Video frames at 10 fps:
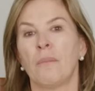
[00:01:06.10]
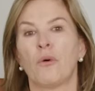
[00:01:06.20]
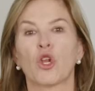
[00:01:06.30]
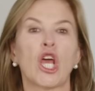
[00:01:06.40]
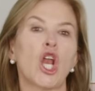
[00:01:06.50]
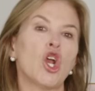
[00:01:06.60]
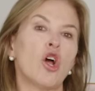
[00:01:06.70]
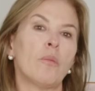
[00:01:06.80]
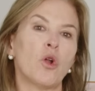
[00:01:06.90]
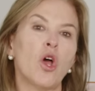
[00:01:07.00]
¿Por qué lo
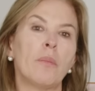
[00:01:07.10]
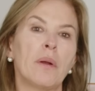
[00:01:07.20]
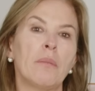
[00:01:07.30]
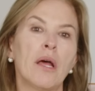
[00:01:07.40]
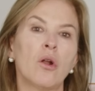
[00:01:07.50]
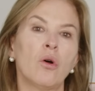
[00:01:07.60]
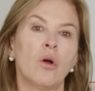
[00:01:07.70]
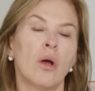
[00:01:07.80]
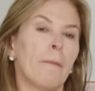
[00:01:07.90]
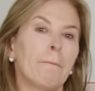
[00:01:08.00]
nombro de primero?
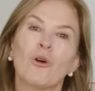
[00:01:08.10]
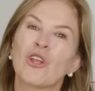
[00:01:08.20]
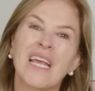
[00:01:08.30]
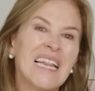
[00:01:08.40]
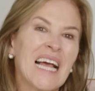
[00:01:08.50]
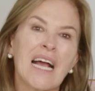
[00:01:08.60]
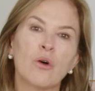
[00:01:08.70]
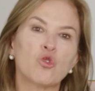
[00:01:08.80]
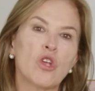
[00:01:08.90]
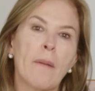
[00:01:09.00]
Porque es la
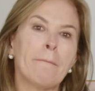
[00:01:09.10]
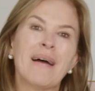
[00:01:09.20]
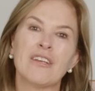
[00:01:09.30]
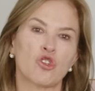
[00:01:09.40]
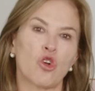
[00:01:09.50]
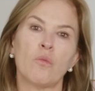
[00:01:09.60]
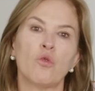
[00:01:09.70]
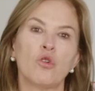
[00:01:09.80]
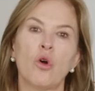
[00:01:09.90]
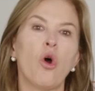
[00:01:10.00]
causa más
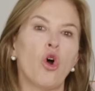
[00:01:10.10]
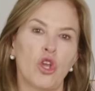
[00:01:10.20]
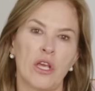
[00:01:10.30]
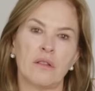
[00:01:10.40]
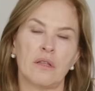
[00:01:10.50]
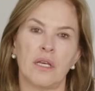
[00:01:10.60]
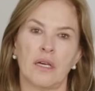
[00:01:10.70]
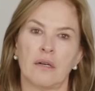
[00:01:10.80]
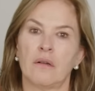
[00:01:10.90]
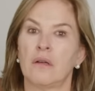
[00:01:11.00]
común hoy en
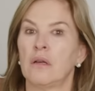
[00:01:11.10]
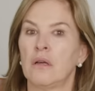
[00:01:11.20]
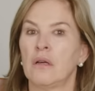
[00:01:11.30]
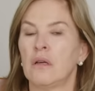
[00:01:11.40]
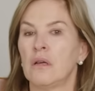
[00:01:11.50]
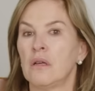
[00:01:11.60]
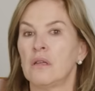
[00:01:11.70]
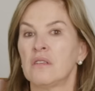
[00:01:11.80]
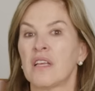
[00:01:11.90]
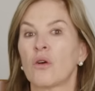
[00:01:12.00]
día.
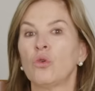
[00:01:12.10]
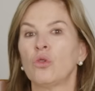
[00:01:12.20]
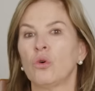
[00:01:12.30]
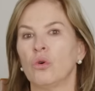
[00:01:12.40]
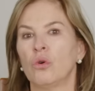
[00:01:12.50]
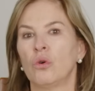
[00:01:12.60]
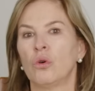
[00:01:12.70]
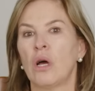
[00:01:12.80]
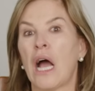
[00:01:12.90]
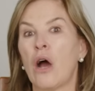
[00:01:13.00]
Segundo,
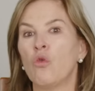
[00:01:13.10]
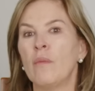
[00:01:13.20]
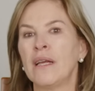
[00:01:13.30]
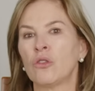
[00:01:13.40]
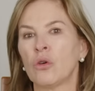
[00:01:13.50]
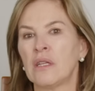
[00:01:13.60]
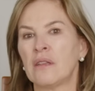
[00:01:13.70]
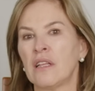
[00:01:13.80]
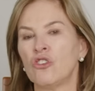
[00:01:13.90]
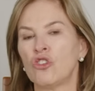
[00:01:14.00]
aumento de
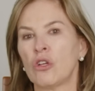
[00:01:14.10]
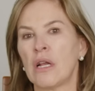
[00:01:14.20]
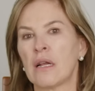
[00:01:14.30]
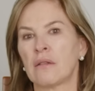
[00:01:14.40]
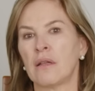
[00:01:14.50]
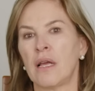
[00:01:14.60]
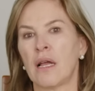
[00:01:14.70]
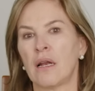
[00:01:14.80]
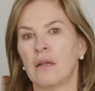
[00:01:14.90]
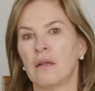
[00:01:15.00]
tensión arterial.